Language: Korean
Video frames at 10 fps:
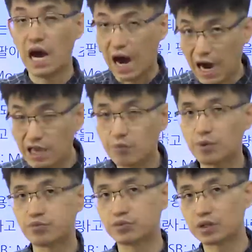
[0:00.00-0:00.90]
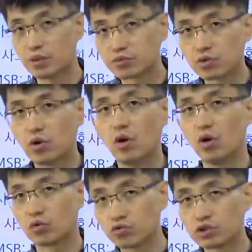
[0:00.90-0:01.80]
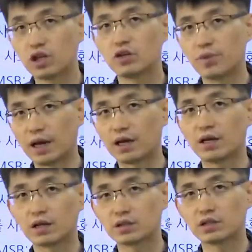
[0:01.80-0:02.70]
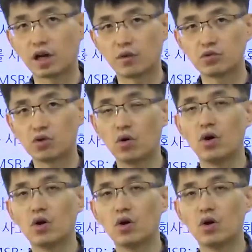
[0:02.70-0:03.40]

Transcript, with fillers: 아이엠에프 때부터 국채를 발행하기 시작하면서